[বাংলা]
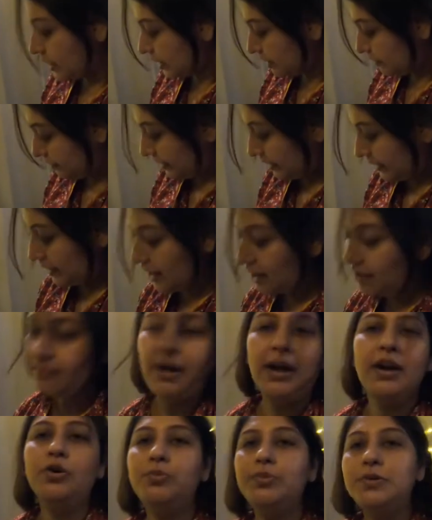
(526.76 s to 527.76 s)
আগে ফিরলাম
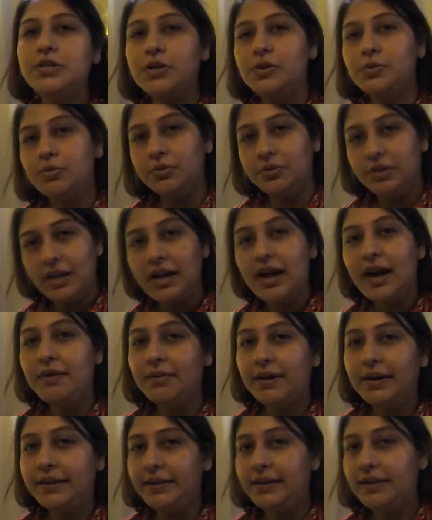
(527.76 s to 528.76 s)
আর অভিষেক ওপর থেকে
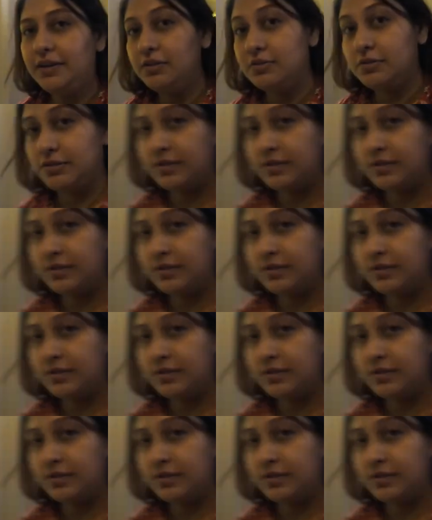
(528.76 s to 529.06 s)
খাবার নিয়ে এলো সো